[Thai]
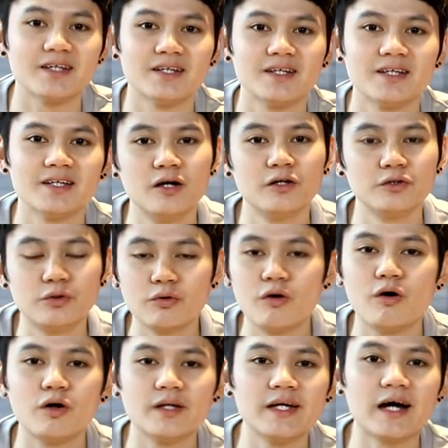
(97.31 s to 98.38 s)
100%ทุก
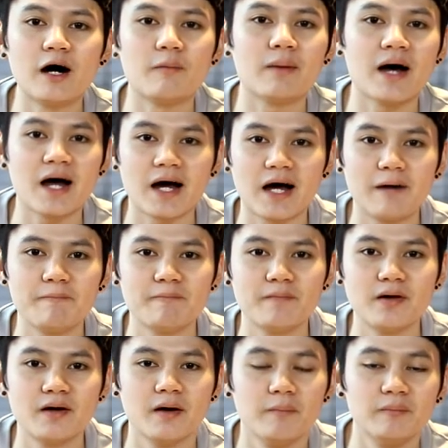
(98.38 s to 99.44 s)
คนที่เข้ามาครับ
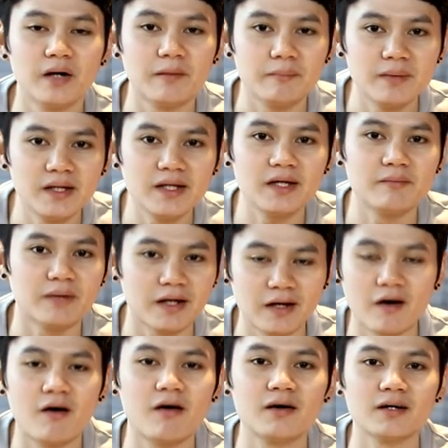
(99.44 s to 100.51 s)
เหมือนพี่เหมือน
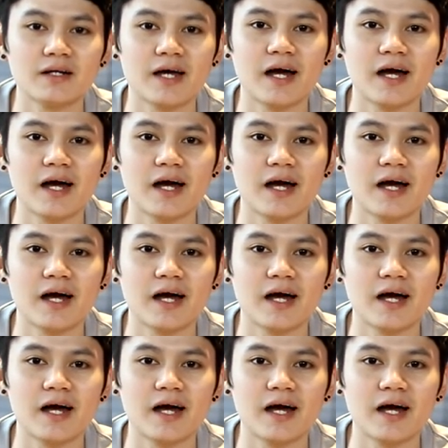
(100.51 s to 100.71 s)
น้อง